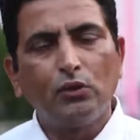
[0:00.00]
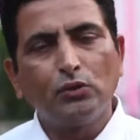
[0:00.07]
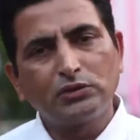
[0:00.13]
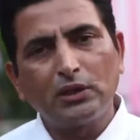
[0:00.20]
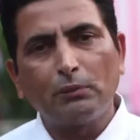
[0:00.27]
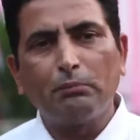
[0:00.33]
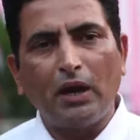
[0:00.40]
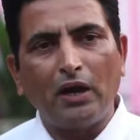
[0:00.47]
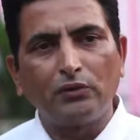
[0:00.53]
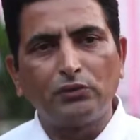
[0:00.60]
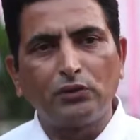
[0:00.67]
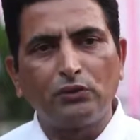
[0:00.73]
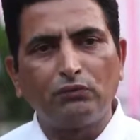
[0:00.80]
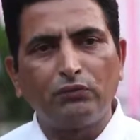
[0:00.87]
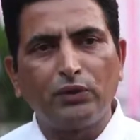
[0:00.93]
उसके
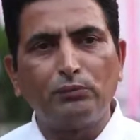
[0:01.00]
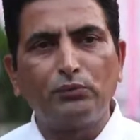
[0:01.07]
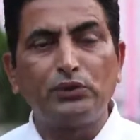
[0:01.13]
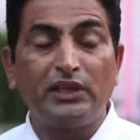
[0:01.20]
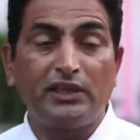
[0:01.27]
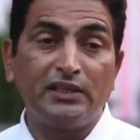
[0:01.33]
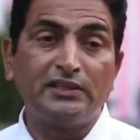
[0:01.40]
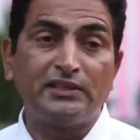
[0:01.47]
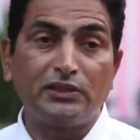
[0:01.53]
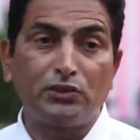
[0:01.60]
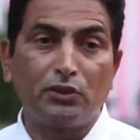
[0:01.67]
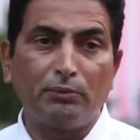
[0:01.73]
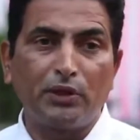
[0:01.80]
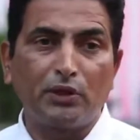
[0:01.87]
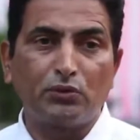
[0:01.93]
बावजूद फिर मुझे इन
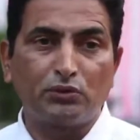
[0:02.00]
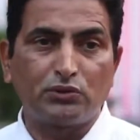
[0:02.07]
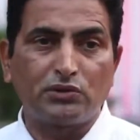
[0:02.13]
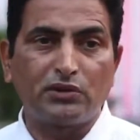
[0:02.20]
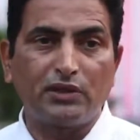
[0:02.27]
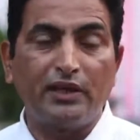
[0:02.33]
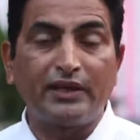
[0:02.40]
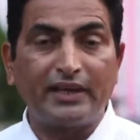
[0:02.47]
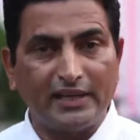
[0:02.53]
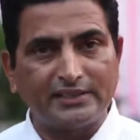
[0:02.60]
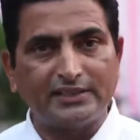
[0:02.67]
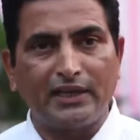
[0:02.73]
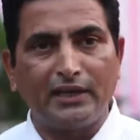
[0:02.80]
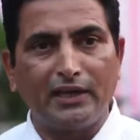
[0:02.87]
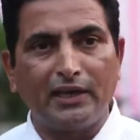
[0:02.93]
चीज़ों में कुछ
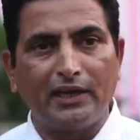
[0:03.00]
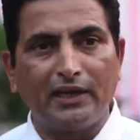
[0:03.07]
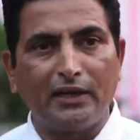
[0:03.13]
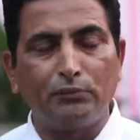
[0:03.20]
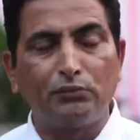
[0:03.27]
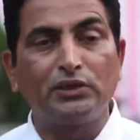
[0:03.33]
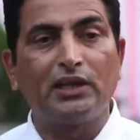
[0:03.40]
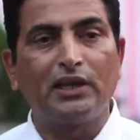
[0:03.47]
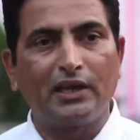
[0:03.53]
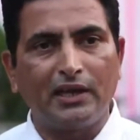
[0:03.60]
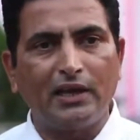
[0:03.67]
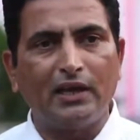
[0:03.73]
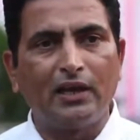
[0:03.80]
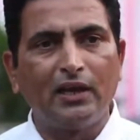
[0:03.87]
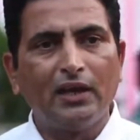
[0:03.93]
इंटरेस्ट आने लगा मुझे
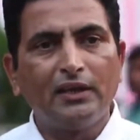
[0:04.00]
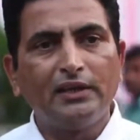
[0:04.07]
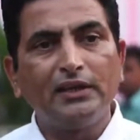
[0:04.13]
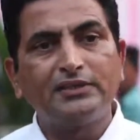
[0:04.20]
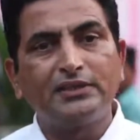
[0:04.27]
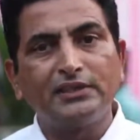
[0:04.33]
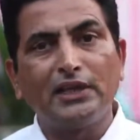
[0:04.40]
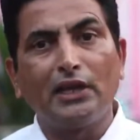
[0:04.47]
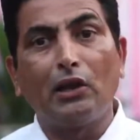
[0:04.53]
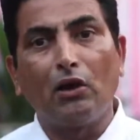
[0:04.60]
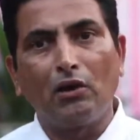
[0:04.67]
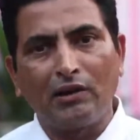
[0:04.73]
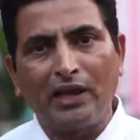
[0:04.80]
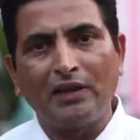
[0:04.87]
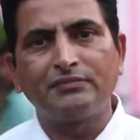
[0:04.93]
लगा ये चीज़ें
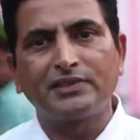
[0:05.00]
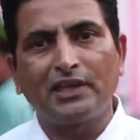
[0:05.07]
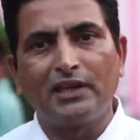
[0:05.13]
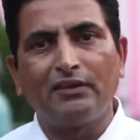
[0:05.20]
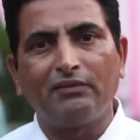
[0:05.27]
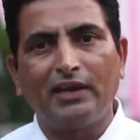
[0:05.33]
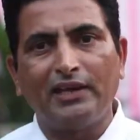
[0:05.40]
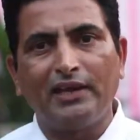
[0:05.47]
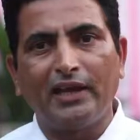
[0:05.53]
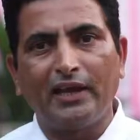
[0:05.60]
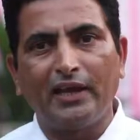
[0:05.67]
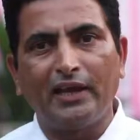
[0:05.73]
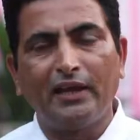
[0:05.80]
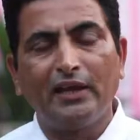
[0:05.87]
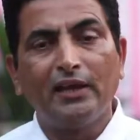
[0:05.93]
लॉन्ग लाइफ चलने वाली
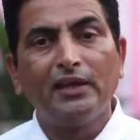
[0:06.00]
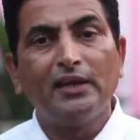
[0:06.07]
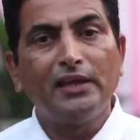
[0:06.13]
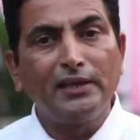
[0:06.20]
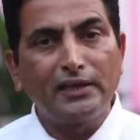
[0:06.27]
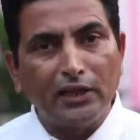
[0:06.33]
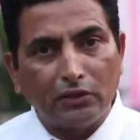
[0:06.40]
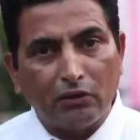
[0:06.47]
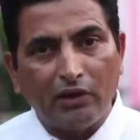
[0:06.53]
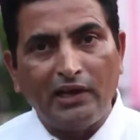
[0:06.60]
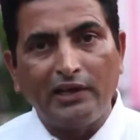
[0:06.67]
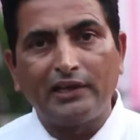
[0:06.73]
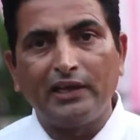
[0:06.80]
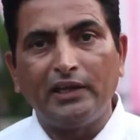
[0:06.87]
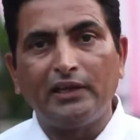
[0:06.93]
है इनकी
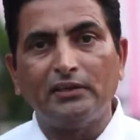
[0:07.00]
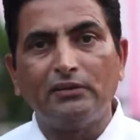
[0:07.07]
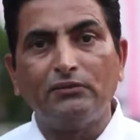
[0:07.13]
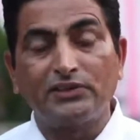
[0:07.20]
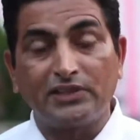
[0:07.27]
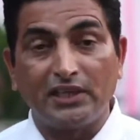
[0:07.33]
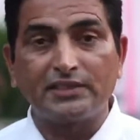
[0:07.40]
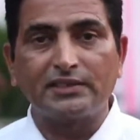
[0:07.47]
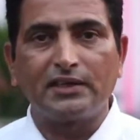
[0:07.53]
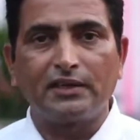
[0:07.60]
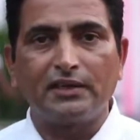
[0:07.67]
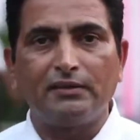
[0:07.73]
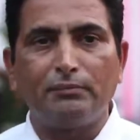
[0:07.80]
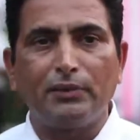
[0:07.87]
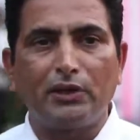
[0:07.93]
रॉयल्टी
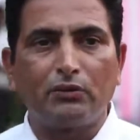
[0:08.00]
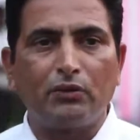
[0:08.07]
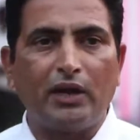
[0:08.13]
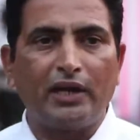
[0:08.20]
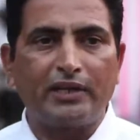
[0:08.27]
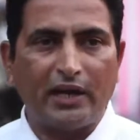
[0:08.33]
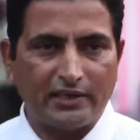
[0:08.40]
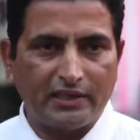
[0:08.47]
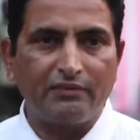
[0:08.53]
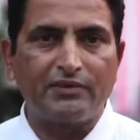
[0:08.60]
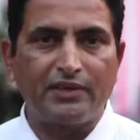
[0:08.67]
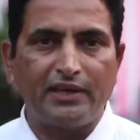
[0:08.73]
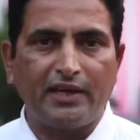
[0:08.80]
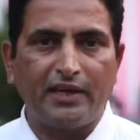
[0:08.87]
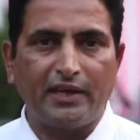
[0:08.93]
विशेषकर मेरे को अट्रैक्टिव
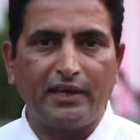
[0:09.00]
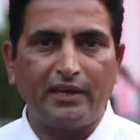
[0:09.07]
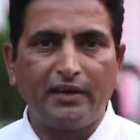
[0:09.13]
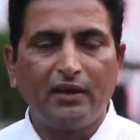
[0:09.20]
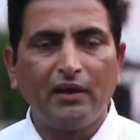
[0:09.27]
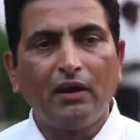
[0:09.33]
किया है